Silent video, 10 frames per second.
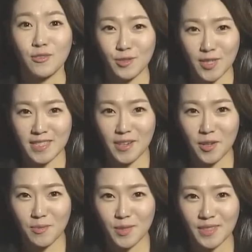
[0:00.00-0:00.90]
운전자
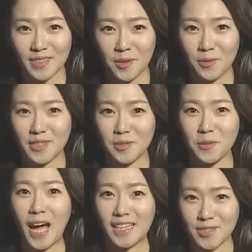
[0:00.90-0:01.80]
여러분,
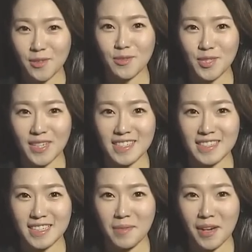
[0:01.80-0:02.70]
오늘도 안전
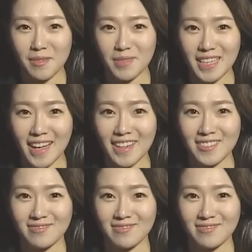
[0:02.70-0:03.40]
운전하시길 바랍니다.